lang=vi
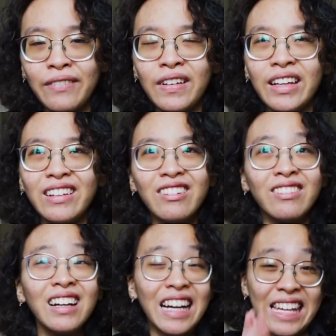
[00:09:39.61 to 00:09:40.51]
tại vì nó
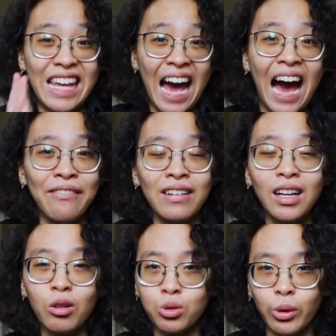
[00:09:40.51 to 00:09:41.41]
rất là dài và
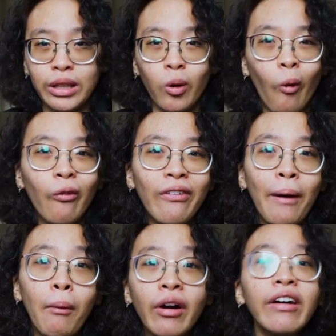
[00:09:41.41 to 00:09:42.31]
nó còn tùy thuộc
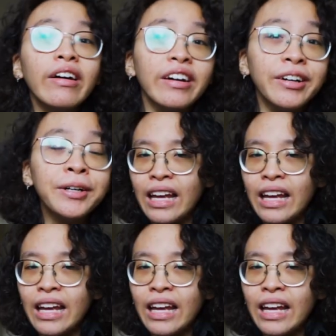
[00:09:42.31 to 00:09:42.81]
vào mỗi người nữa.